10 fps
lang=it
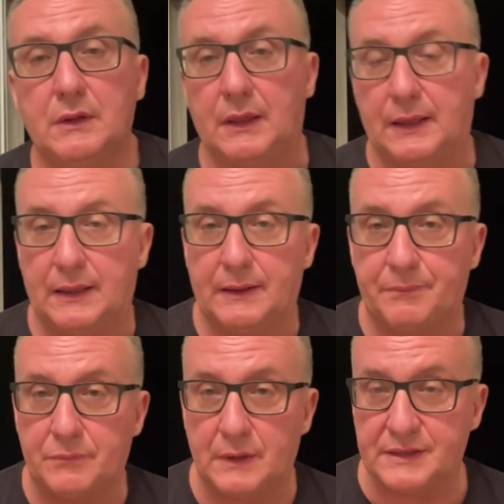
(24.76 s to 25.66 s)

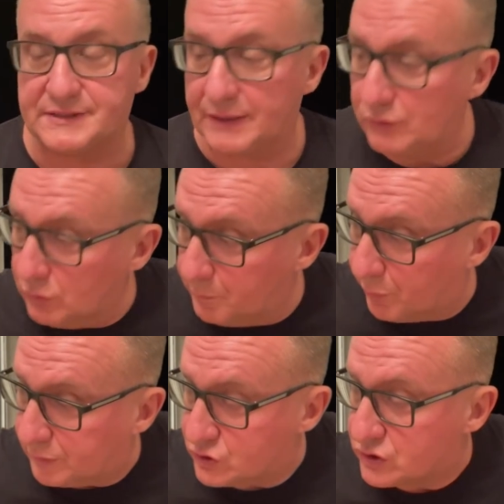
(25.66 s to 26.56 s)
eh, essendo un
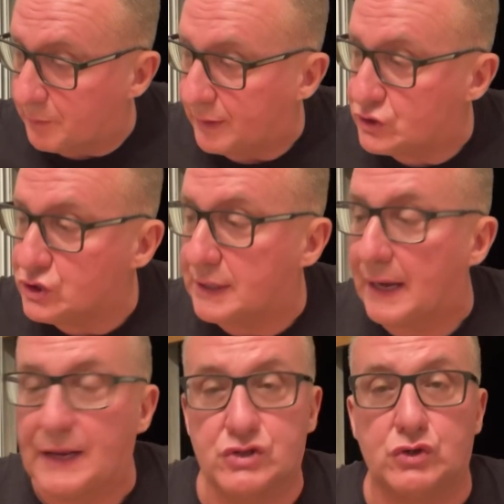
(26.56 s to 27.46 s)
po' diciamo una
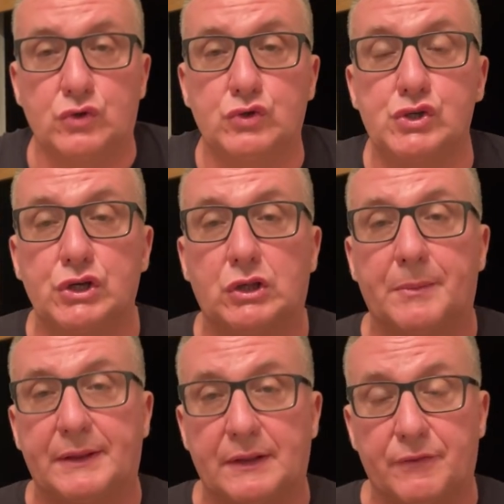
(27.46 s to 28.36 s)
cicala sono riuscito a
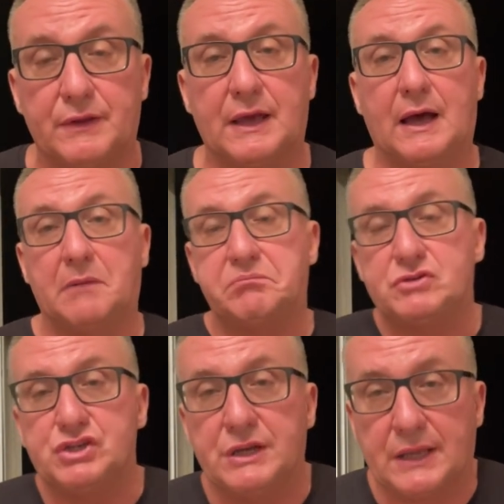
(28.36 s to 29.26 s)
mettere via
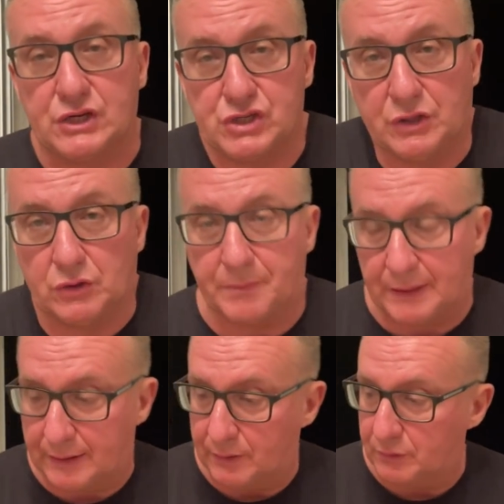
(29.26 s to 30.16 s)
circa
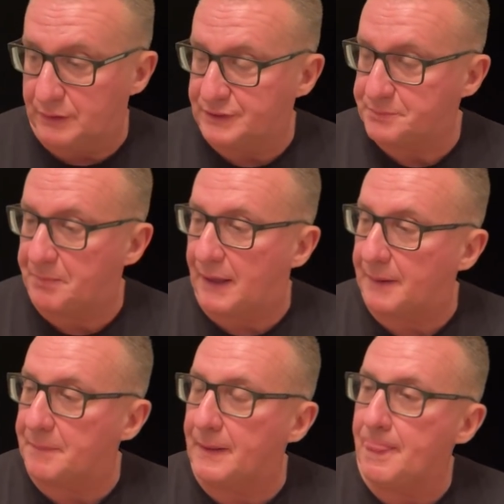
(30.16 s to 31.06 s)
100.000 euro di
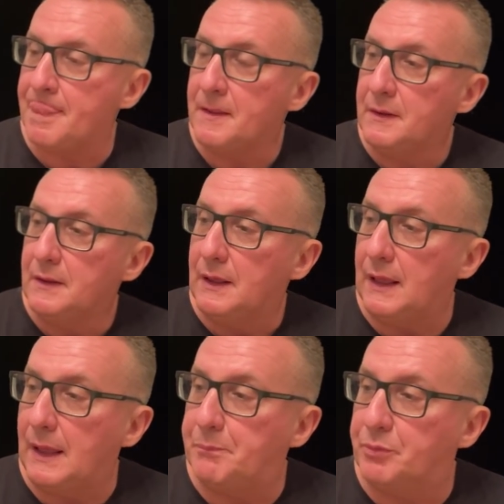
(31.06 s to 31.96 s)
risparmi
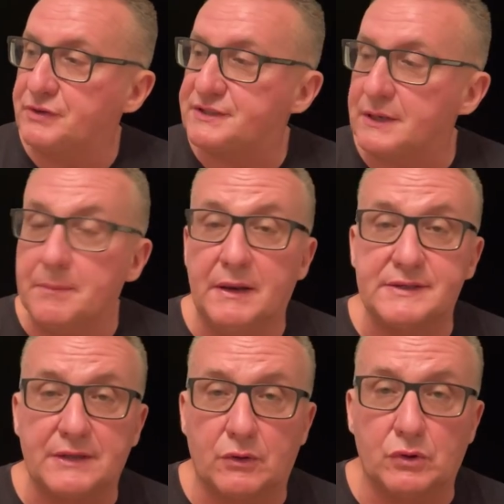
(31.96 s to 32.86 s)
è possibile
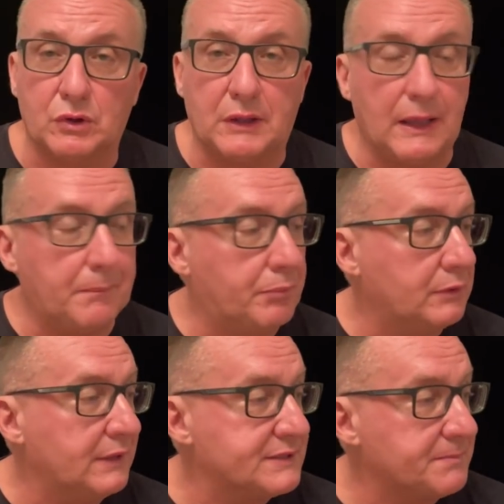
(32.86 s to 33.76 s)
secondo te
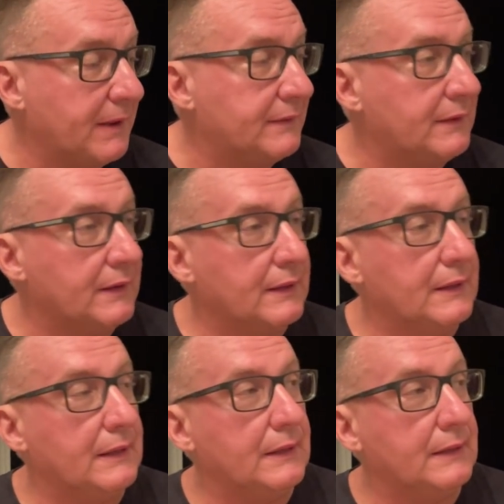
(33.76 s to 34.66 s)
poter
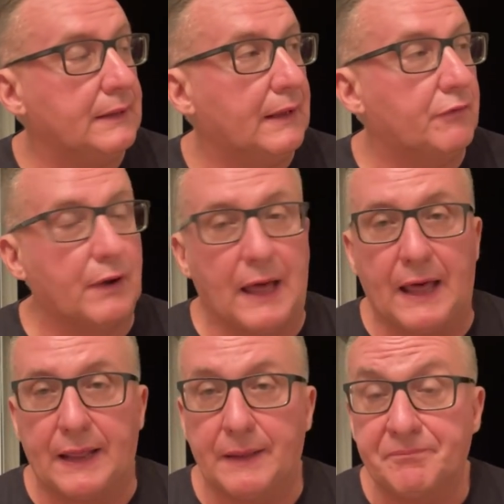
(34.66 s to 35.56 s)
smettere di
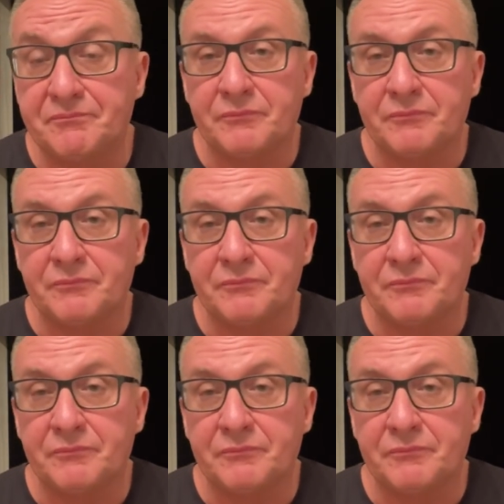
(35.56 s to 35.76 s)
lavorare